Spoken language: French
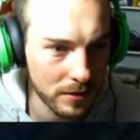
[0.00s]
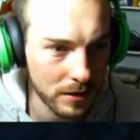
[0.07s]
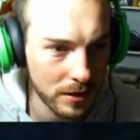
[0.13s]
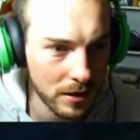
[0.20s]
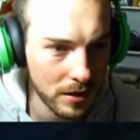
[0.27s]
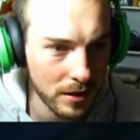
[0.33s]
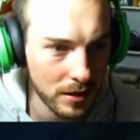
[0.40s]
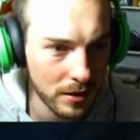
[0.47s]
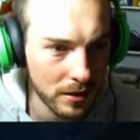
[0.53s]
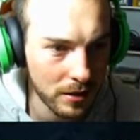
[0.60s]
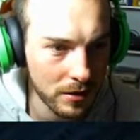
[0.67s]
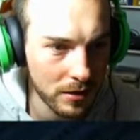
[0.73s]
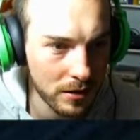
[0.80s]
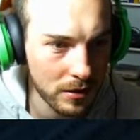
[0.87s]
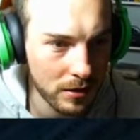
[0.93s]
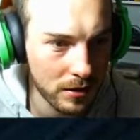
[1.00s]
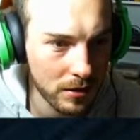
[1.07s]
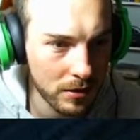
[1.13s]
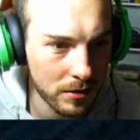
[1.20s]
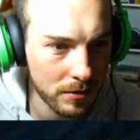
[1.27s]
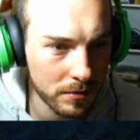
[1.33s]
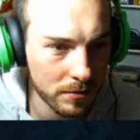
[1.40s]
Allez.
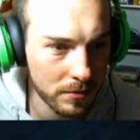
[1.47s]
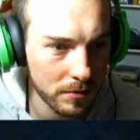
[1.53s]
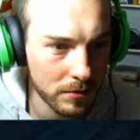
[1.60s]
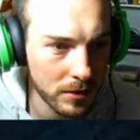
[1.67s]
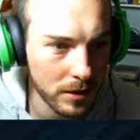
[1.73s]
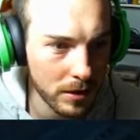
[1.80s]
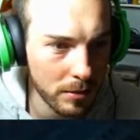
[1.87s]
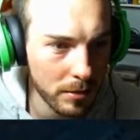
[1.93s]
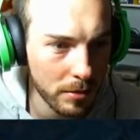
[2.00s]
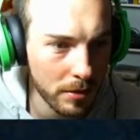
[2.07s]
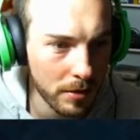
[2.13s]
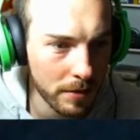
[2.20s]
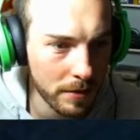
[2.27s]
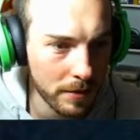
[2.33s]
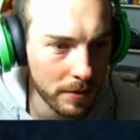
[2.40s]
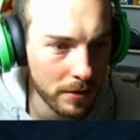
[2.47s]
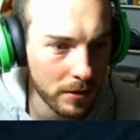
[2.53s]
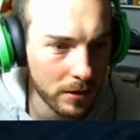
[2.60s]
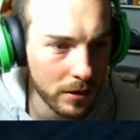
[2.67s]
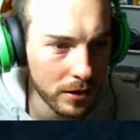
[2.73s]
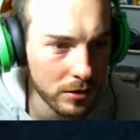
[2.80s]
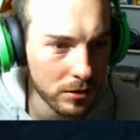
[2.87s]
Putain, il a pas peur.
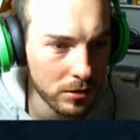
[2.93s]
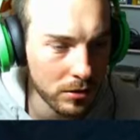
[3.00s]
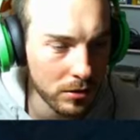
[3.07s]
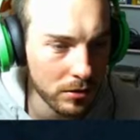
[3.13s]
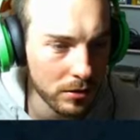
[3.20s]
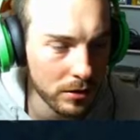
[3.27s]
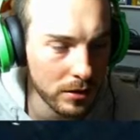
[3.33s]
Allez, ah, saute.